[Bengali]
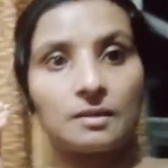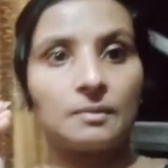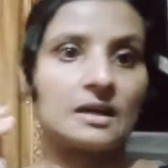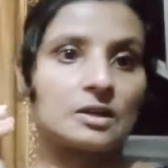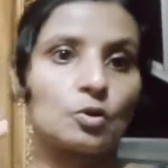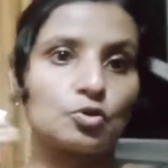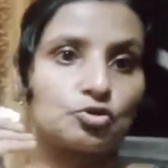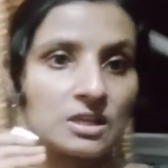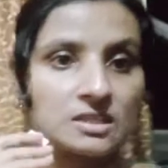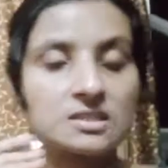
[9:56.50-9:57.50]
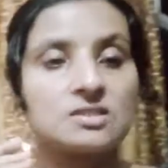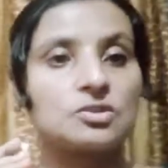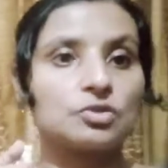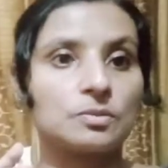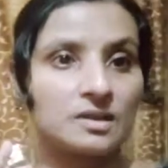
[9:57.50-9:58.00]
একটা ওষুধ আছে যেহেতু আমার
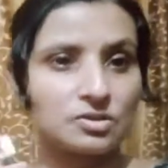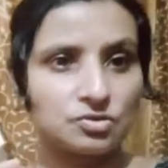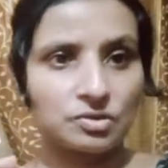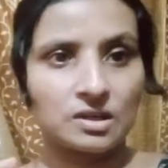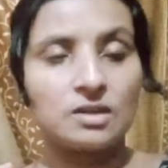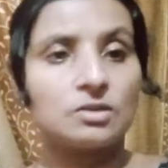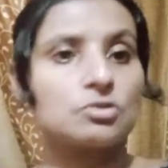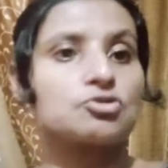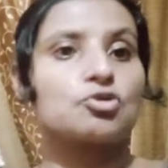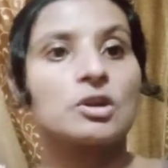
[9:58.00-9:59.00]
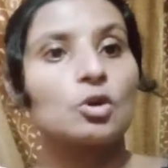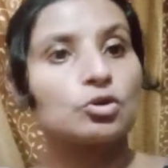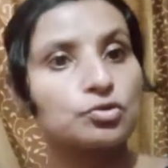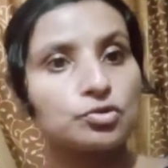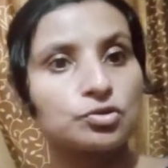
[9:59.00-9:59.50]
একটুখানি শরীর অসুস্থ
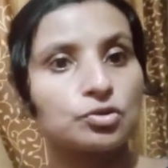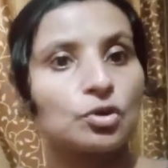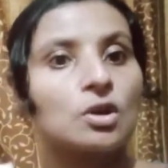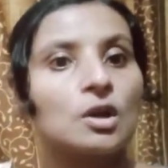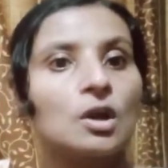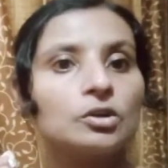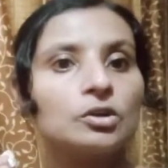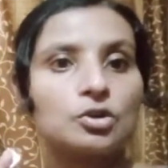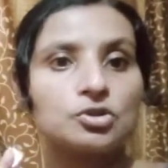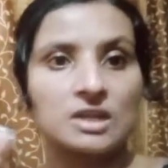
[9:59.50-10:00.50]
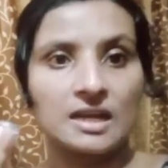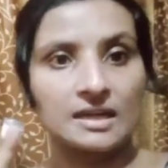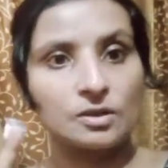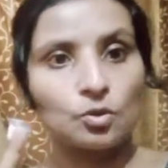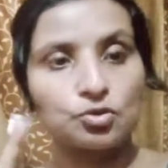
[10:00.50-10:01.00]
তো সেই একটা
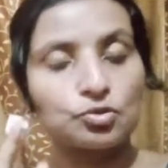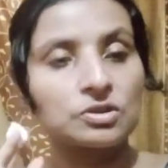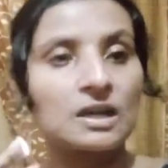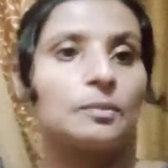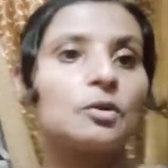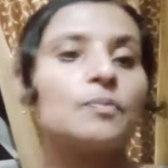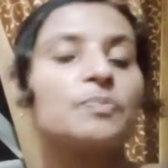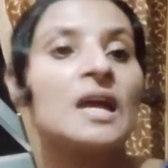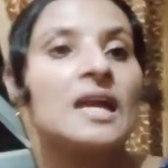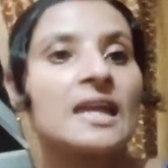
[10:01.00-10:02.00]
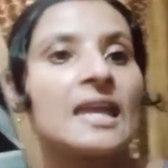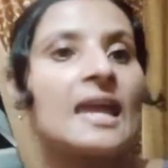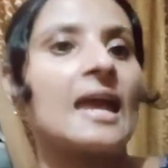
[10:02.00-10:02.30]
ওষুধ খাবো খেয়ে